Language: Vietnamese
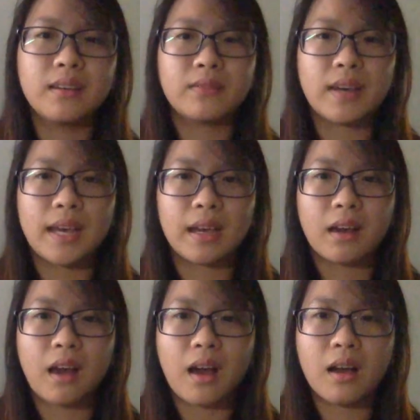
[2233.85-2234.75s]
và
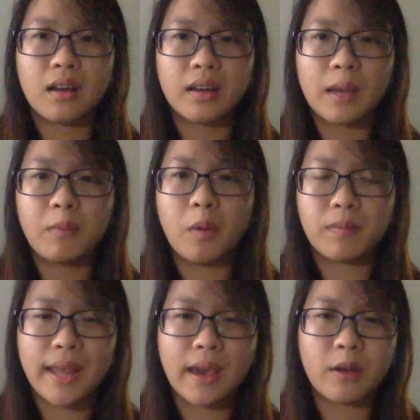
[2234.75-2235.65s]
có cái mục
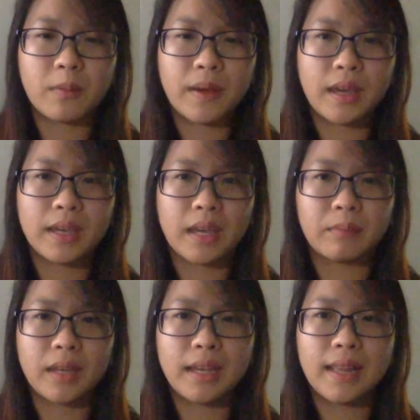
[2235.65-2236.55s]
nào bạn cảm
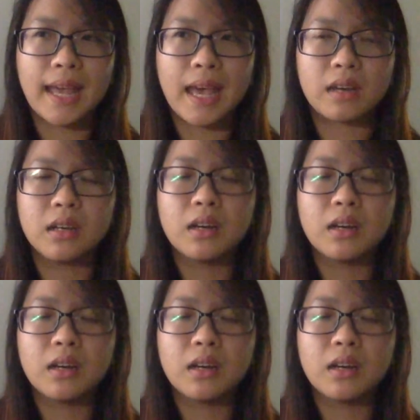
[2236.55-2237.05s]
thấy là